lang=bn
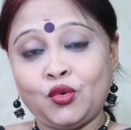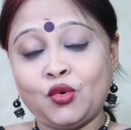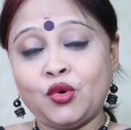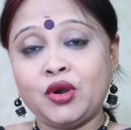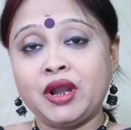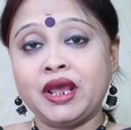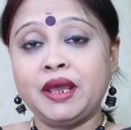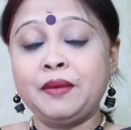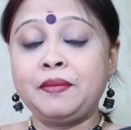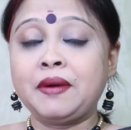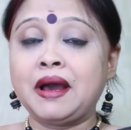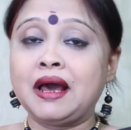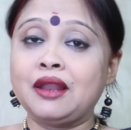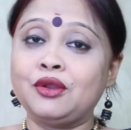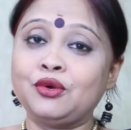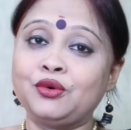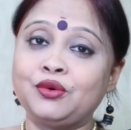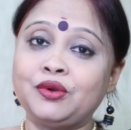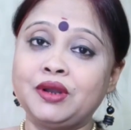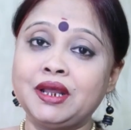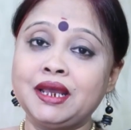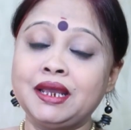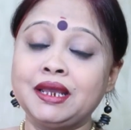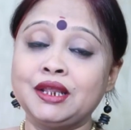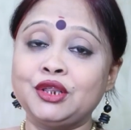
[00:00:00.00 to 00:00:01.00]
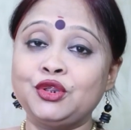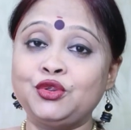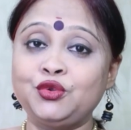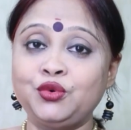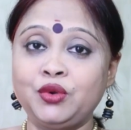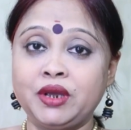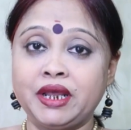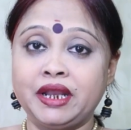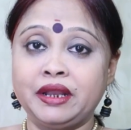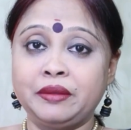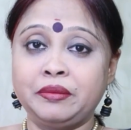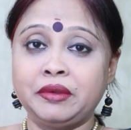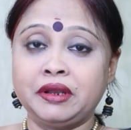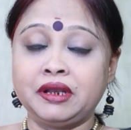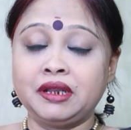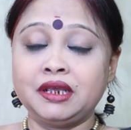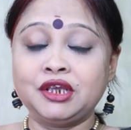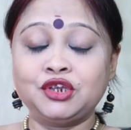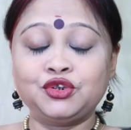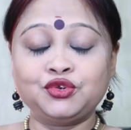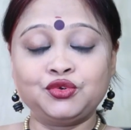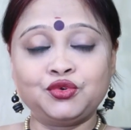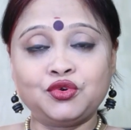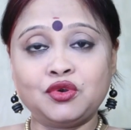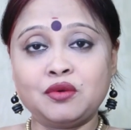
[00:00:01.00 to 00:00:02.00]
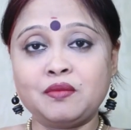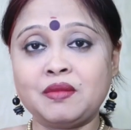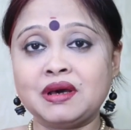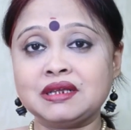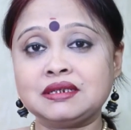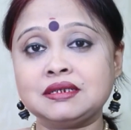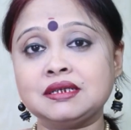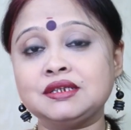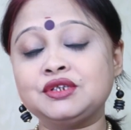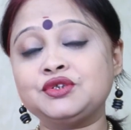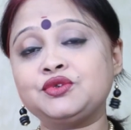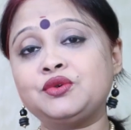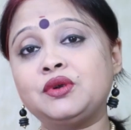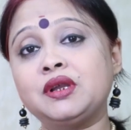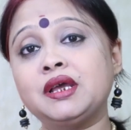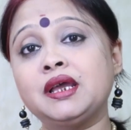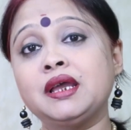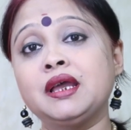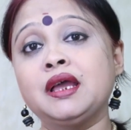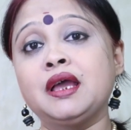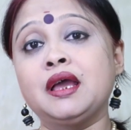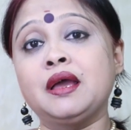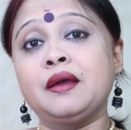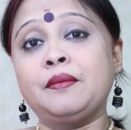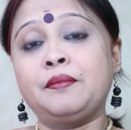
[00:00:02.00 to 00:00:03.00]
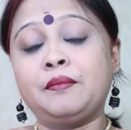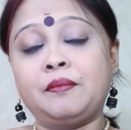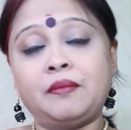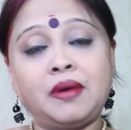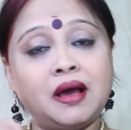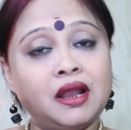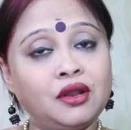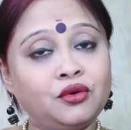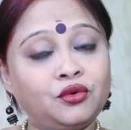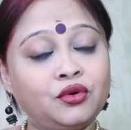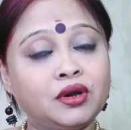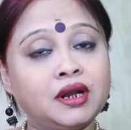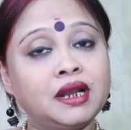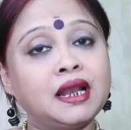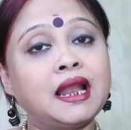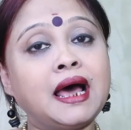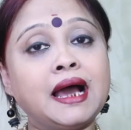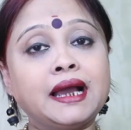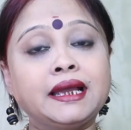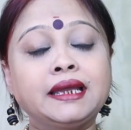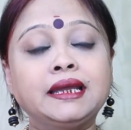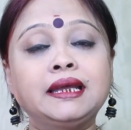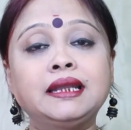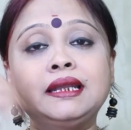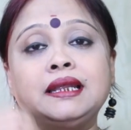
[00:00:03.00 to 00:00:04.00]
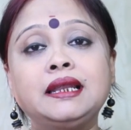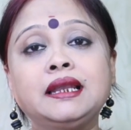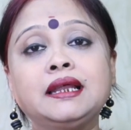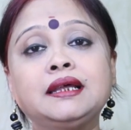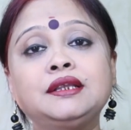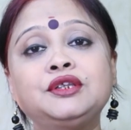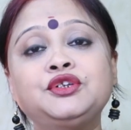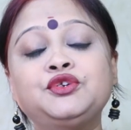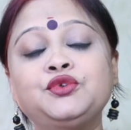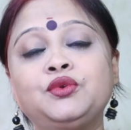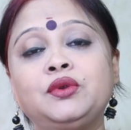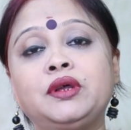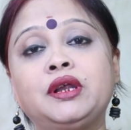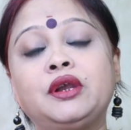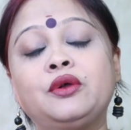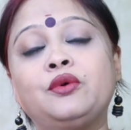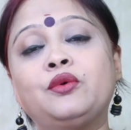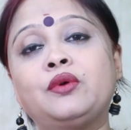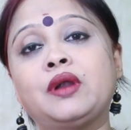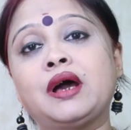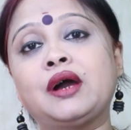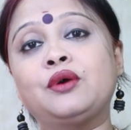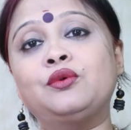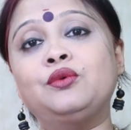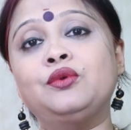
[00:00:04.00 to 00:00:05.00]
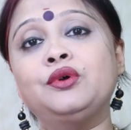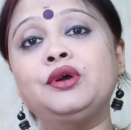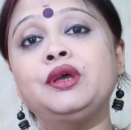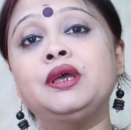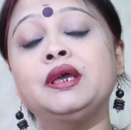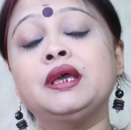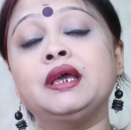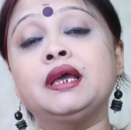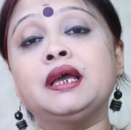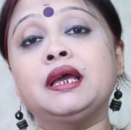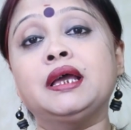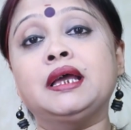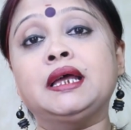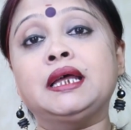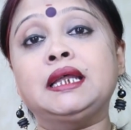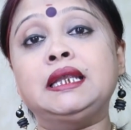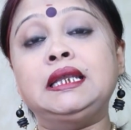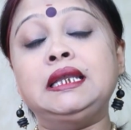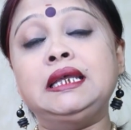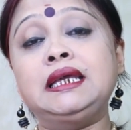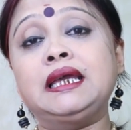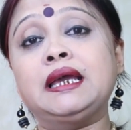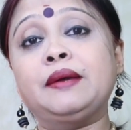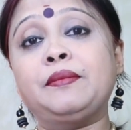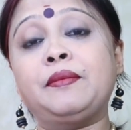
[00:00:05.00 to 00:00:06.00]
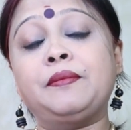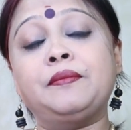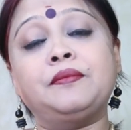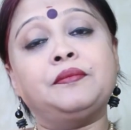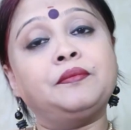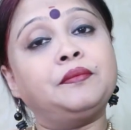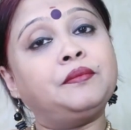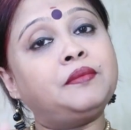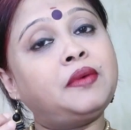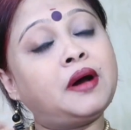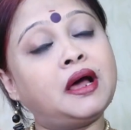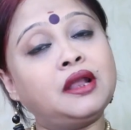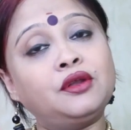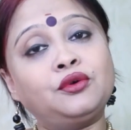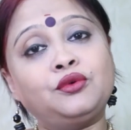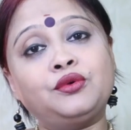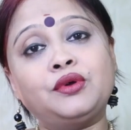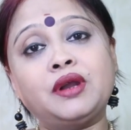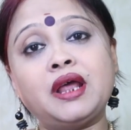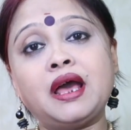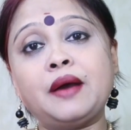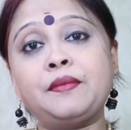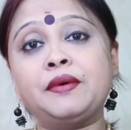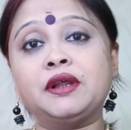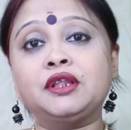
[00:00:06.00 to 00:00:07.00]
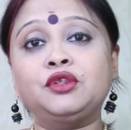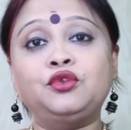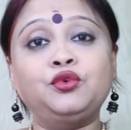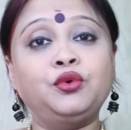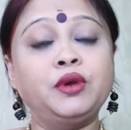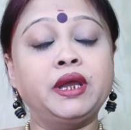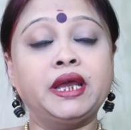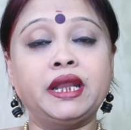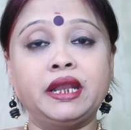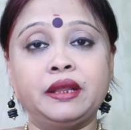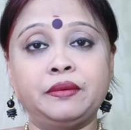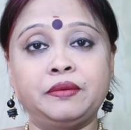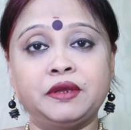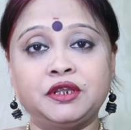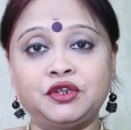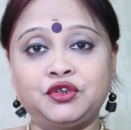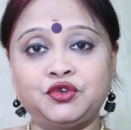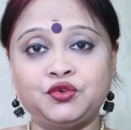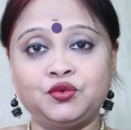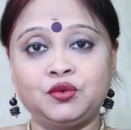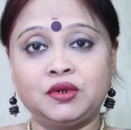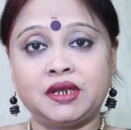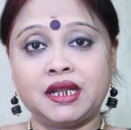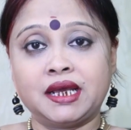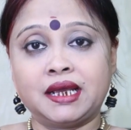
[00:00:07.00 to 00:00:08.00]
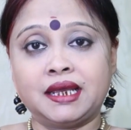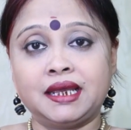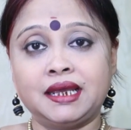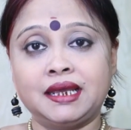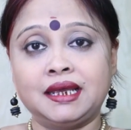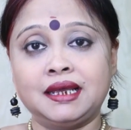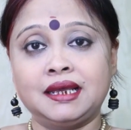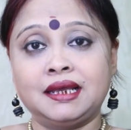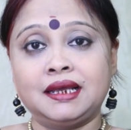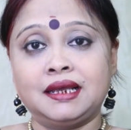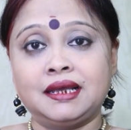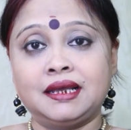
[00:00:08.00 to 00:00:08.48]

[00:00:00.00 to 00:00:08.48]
করে ভালো করে ধুয়ে নেবেন কিছুক্ষণ মাসাজ করে ভালো করে লাগিয়ে নিলেন চুলের গোড়াগুলো নিয়ে ভালো করে আবার ধুয়ে নেবেন চুলটাকে